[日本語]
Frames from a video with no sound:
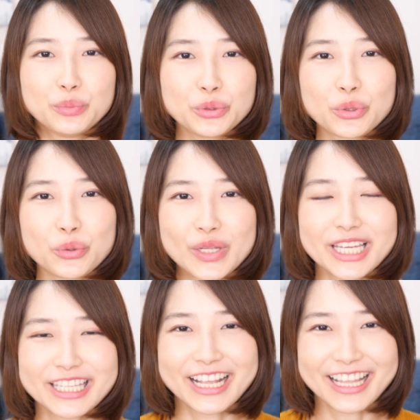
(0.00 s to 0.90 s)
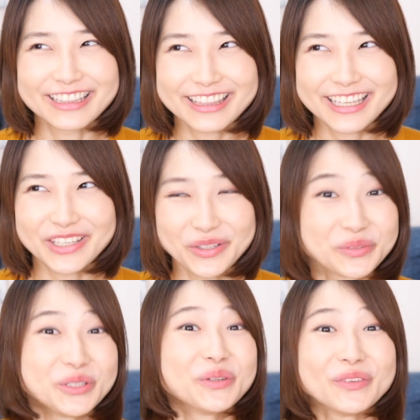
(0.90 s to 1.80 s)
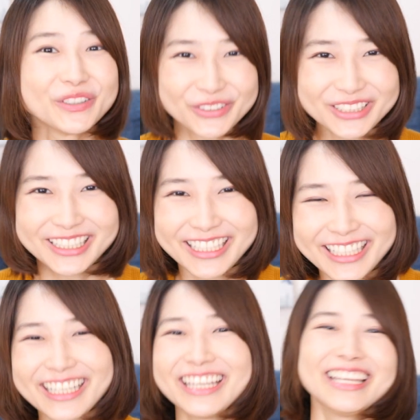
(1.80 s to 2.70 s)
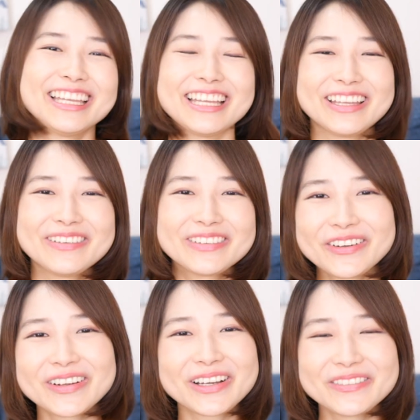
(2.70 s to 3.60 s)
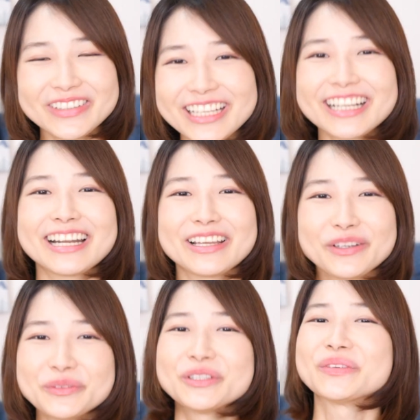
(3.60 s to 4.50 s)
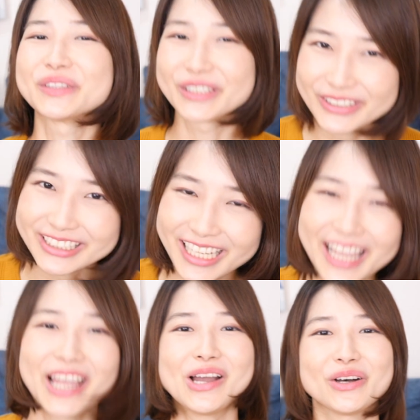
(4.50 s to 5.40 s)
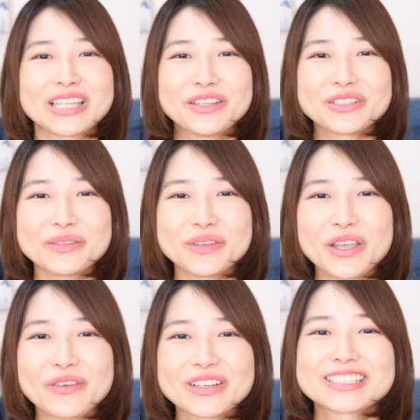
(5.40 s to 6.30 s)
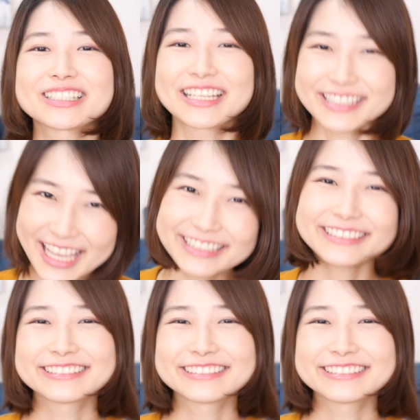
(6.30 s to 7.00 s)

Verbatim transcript: 文庫フェアで買って読むのもよし、動画を見てから読むのもよし、お楽しみにお待ちください。